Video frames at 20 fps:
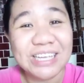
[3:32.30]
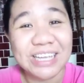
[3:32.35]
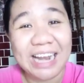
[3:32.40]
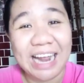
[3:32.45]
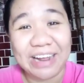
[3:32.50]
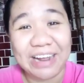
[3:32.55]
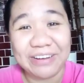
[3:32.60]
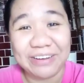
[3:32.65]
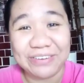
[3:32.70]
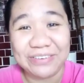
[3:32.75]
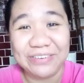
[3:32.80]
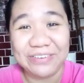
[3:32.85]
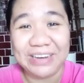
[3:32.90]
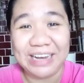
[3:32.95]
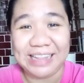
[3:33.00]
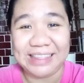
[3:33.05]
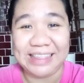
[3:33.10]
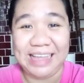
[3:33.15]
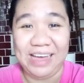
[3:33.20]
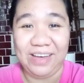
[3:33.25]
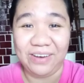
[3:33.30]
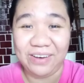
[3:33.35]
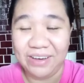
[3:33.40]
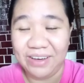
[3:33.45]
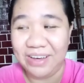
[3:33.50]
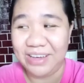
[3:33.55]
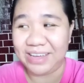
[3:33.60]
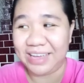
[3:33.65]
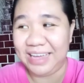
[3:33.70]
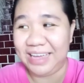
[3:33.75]
so, nagugulat ako.
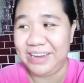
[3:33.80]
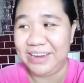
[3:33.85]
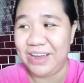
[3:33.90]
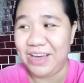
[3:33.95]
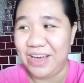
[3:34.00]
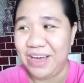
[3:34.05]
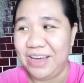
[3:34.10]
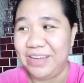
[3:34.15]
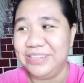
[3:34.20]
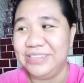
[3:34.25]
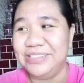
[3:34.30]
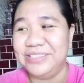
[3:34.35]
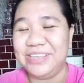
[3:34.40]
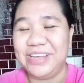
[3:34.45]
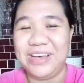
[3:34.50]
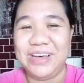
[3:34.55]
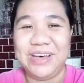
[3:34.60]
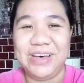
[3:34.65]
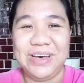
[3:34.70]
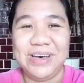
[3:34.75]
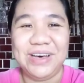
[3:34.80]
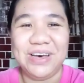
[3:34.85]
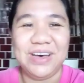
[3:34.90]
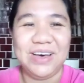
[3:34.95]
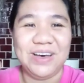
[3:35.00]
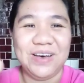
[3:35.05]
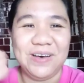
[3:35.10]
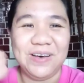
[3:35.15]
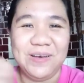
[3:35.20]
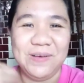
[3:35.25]
Ganon. So,
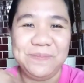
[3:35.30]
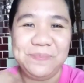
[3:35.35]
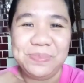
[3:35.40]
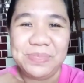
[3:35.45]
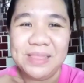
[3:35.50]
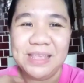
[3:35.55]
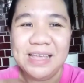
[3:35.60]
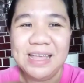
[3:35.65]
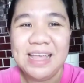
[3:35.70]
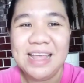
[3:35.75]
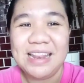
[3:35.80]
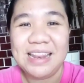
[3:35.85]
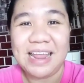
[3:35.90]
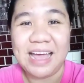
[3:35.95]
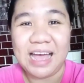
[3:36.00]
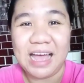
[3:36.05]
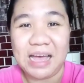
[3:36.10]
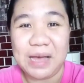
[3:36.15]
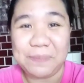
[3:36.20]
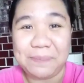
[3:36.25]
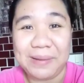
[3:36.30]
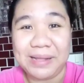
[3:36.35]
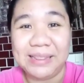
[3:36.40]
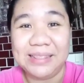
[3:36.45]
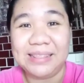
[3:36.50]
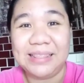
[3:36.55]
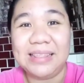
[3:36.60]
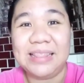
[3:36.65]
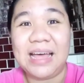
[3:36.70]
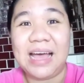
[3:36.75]

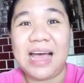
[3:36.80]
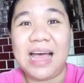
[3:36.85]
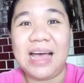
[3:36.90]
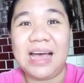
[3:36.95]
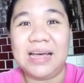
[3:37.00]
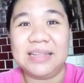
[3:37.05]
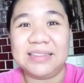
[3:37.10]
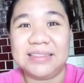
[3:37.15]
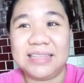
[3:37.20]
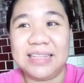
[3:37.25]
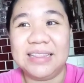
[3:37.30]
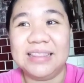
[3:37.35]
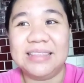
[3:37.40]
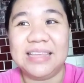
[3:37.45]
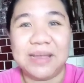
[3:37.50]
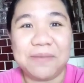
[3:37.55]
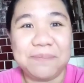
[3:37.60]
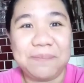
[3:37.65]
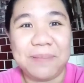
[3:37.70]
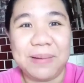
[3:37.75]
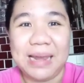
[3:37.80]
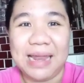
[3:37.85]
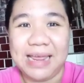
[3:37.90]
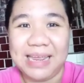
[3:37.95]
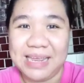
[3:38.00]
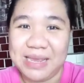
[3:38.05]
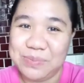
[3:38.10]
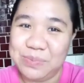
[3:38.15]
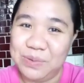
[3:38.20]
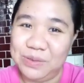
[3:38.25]
nakakapan, nakakatindig
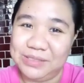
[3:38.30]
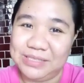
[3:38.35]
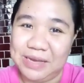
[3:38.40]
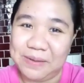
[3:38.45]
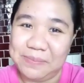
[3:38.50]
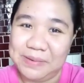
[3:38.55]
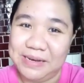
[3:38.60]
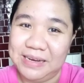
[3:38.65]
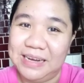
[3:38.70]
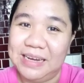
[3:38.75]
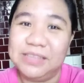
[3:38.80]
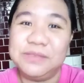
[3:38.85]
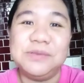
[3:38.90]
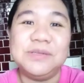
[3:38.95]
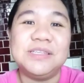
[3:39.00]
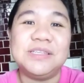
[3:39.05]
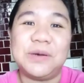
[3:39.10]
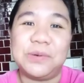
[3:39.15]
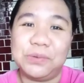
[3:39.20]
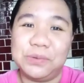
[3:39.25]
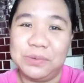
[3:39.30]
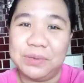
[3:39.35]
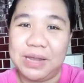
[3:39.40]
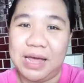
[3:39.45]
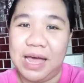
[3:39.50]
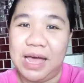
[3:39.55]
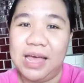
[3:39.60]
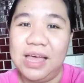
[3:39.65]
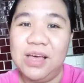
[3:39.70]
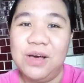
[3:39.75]
balahibo, sabi nila dun sa
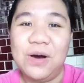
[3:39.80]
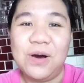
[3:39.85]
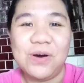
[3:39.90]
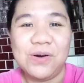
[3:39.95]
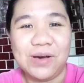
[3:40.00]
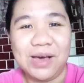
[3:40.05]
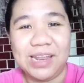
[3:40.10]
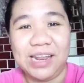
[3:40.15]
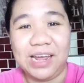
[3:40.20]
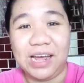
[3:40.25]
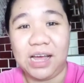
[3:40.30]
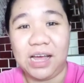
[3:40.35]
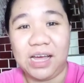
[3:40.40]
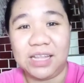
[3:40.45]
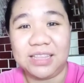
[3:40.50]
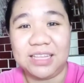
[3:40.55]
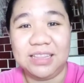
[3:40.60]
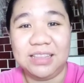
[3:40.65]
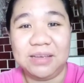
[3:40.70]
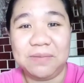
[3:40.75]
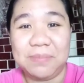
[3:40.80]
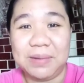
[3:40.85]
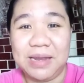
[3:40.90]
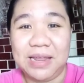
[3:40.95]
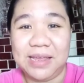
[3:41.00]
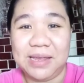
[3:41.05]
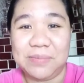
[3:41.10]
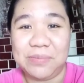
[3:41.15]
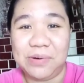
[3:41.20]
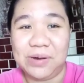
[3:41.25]
una. Oo nga, nakakatindig
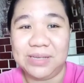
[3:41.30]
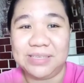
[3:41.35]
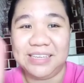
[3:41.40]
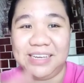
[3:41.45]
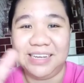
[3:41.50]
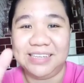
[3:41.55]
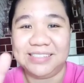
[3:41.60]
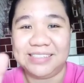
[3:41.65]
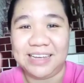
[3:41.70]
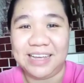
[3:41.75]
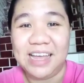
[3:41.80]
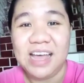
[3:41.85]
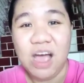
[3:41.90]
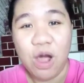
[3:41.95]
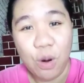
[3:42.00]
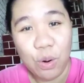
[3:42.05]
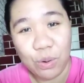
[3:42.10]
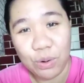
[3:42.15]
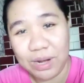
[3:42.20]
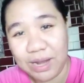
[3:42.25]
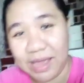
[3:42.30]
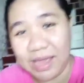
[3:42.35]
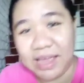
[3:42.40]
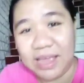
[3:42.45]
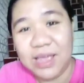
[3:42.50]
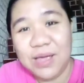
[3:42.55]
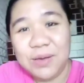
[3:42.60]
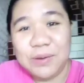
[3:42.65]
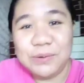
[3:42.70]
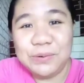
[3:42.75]
balahibo kasi nga sa
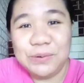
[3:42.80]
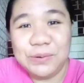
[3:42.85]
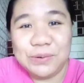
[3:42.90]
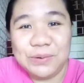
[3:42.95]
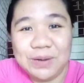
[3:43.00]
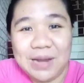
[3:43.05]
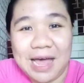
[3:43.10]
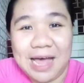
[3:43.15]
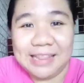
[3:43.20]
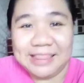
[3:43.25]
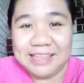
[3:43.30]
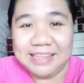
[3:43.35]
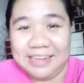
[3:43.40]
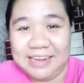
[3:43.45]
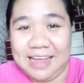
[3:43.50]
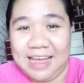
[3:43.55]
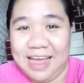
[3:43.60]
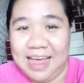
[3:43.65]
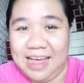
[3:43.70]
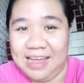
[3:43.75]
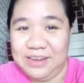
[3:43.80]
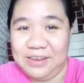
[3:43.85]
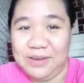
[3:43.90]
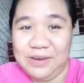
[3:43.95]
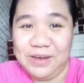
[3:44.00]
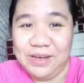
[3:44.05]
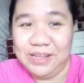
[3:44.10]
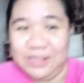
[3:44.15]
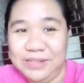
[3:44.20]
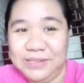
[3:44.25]
huli, gugulatin ka.
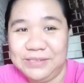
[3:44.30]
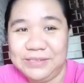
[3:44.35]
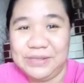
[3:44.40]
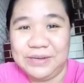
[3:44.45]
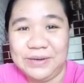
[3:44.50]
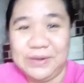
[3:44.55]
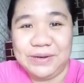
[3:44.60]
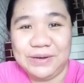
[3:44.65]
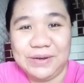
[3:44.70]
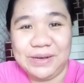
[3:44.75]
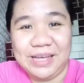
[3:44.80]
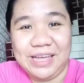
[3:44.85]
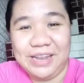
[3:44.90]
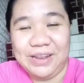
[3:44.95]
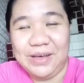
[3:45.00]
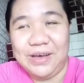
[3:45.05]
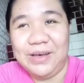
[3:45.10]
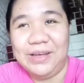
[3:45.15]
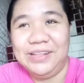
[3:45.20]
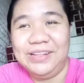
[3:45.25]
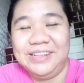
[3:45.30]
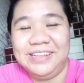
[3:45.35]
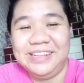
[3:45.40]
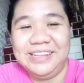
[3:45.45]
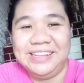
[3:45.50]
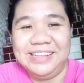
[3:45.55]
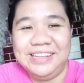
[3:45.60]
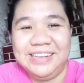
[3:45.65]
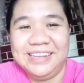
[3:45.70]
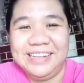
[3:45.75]
yon So,
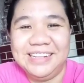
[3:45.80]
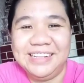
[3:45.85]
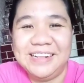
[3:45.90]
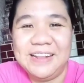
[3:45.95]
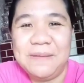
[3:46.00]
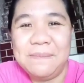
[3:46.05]
ganon.